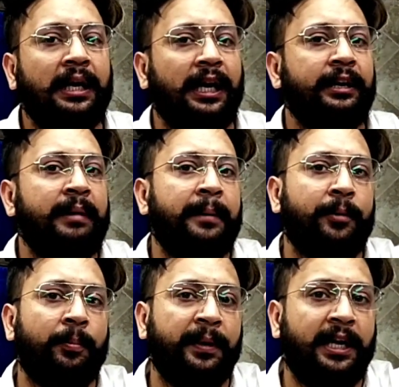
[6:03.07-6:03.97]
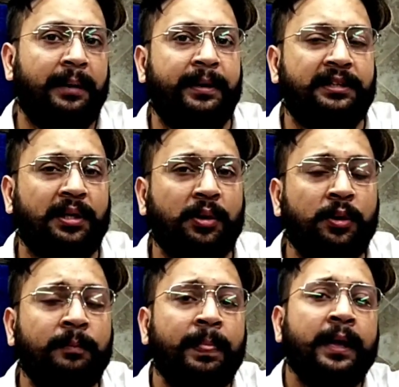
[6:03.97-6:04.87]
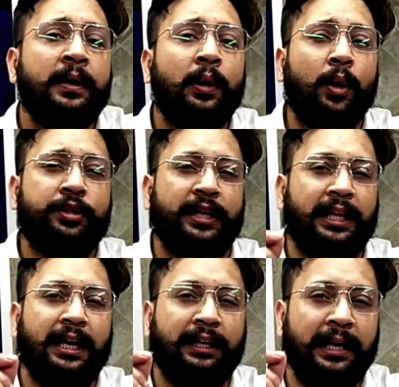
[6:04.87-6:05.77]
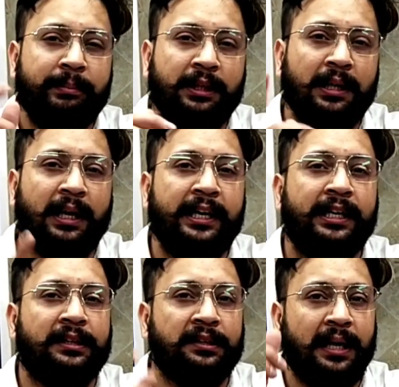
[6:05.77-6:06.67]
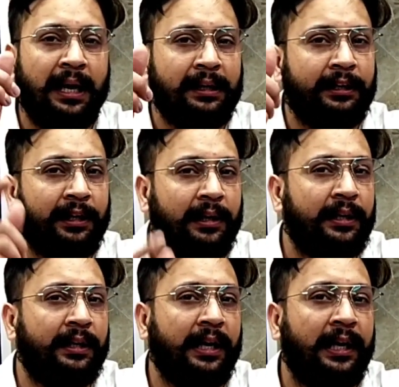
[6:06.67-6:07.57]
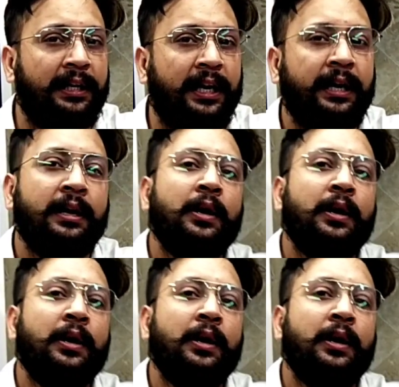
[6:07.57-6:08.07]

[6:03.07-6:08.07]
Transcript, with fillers: ताकि मैं आपको पीडिया भेज सकूं और ज्यादा टाइम मत लगाइए तत्काल की टिकट निकालिए